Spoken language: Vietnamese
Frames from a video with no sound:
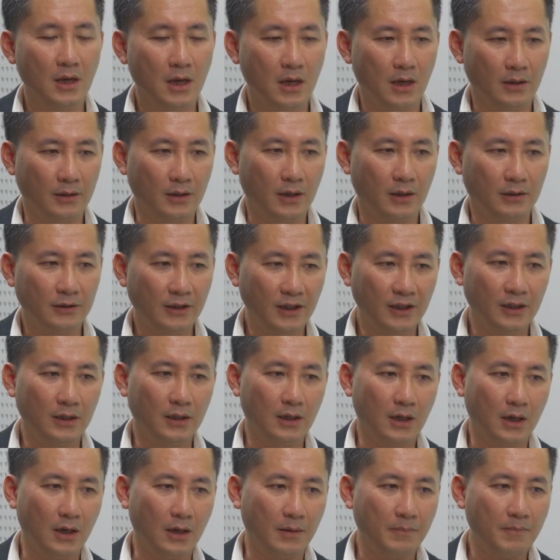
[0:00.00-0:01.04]
đấy thì
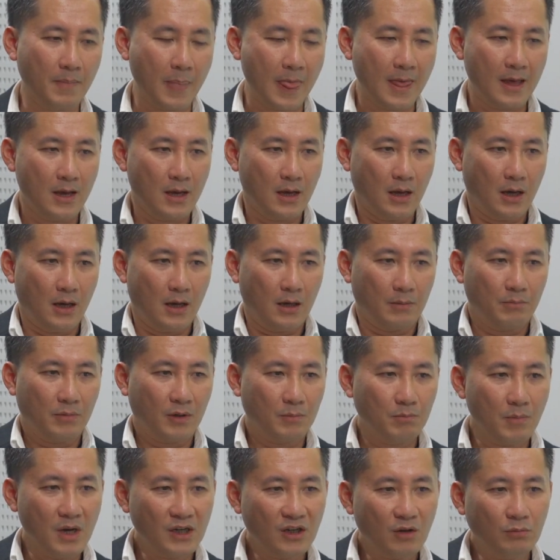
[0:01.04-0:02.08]
uh, uh,
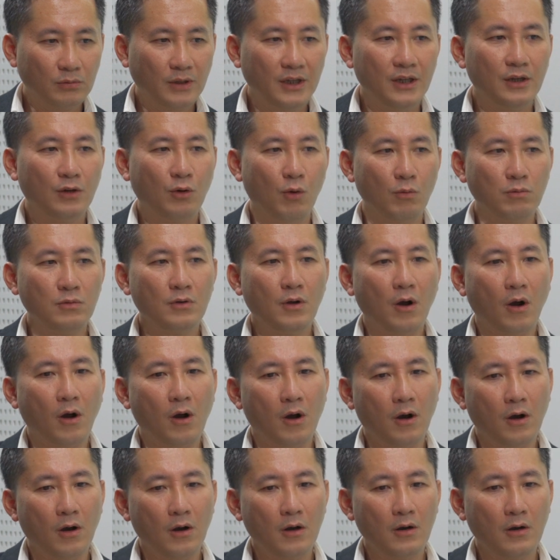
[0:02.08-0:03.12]
bên công ty cũng
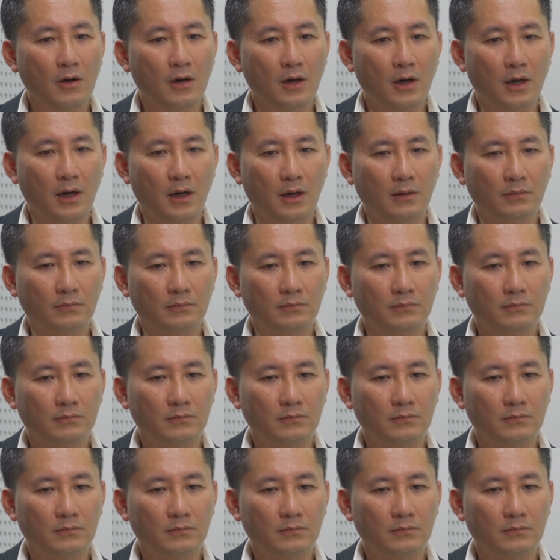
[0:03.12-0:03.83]
có uh,